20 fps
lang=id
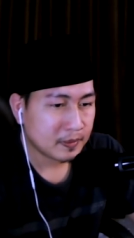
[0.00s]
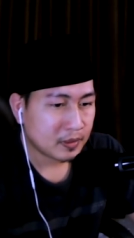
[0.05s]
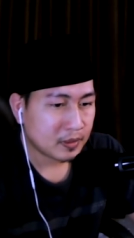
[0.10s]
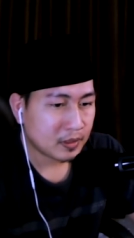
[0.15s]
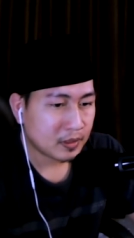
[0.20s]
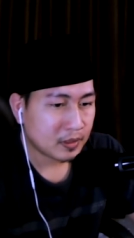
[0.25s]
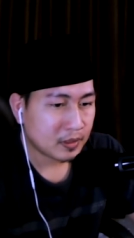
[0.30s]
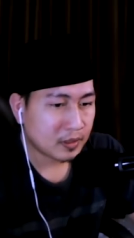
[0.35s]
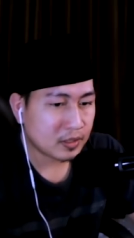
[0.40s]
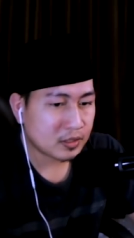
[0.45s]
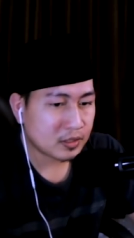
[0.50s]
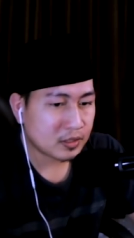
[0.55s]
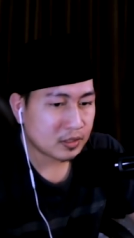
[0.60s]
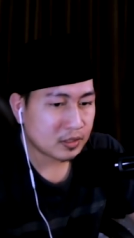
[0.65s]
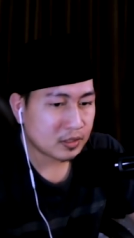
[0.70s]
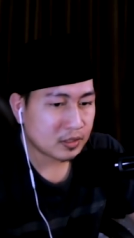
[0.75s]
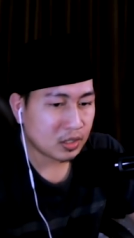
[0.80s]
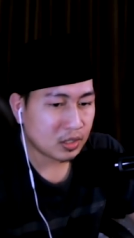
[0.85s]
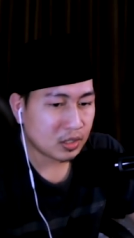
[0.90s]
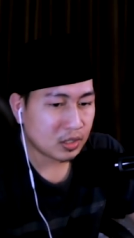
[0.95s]
ya
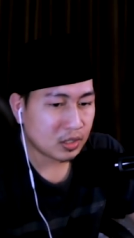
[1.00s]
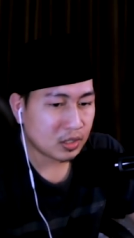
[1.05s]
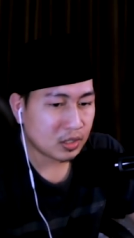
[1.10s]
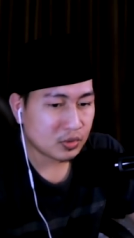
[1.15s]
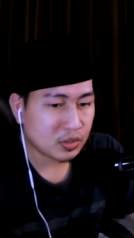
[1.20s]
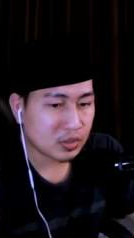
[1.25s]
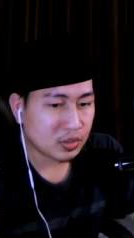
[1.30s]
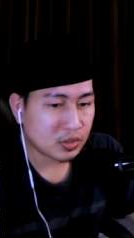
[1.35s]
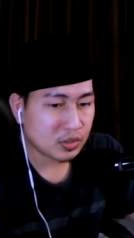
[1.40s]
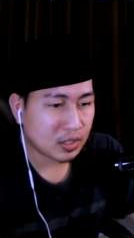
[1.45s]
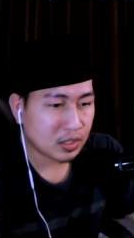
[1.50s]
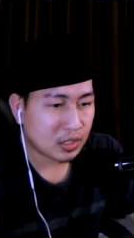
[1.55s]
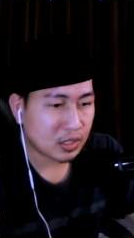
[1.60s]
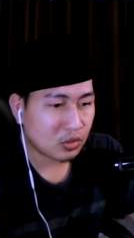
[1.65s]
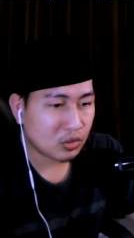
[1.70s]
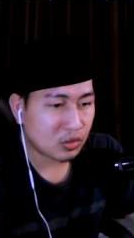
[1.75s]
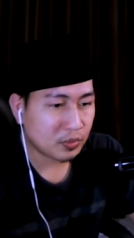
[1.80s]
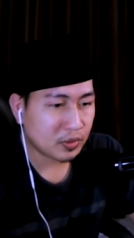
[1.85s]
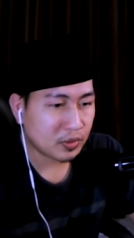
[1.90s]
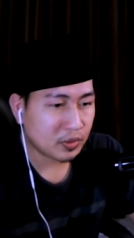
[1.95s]
semoga musiknya nggak
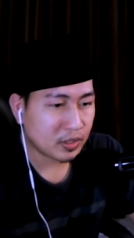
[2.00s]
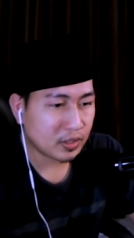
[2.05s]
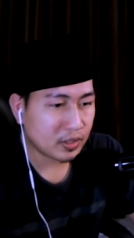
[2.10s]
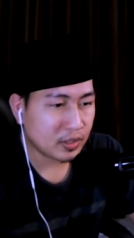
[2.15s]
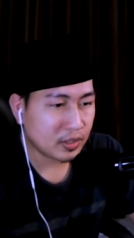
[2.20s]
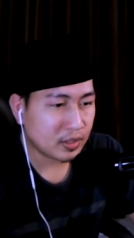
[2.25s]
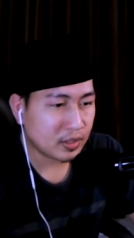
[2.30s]
copyright ya